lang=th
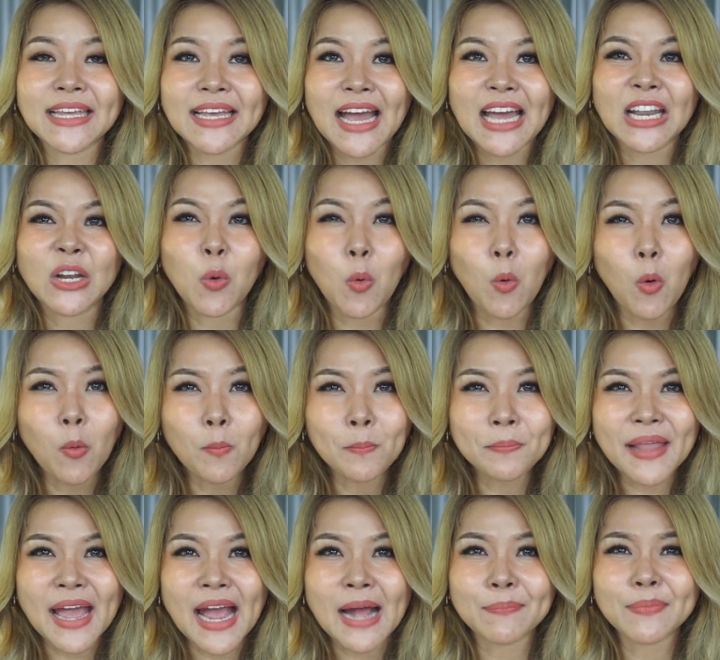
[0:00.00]
การอุ้ม
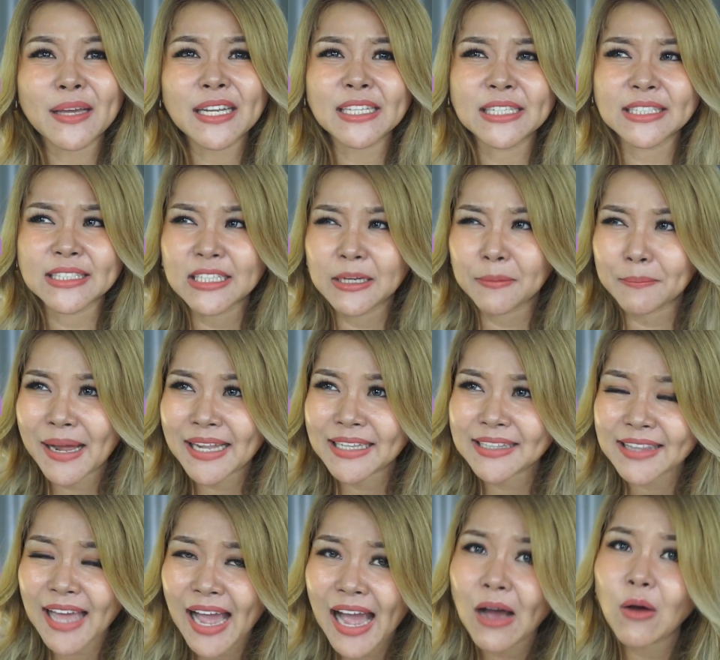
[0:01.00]
น้ำได้ถึง
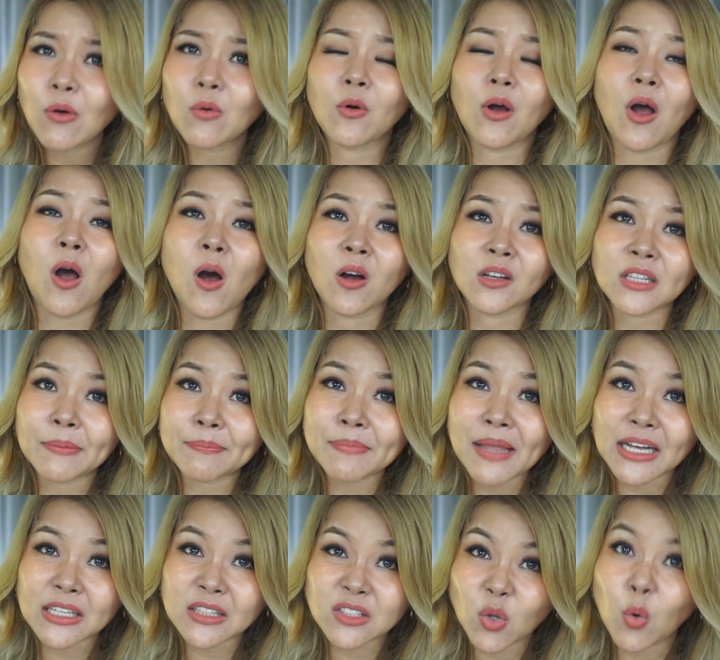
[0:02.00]
1,000 เท่าของน้ำห
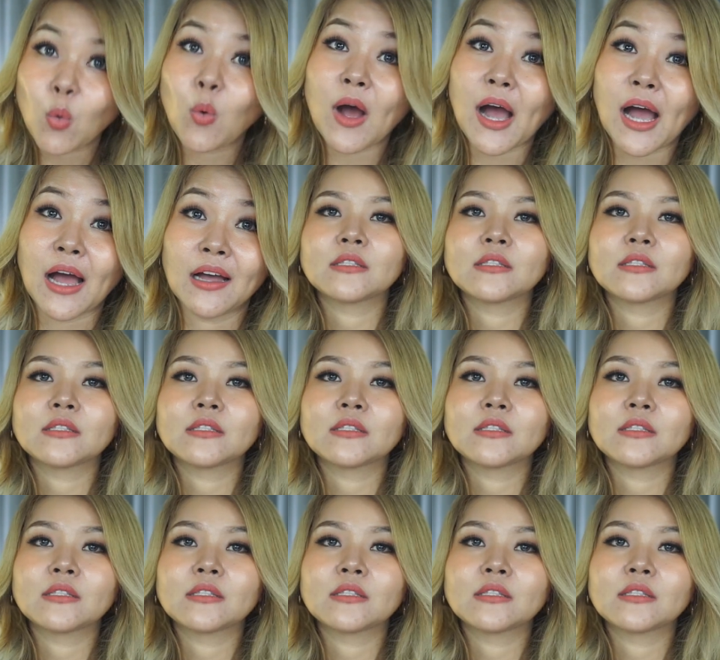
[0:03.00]
นักตัว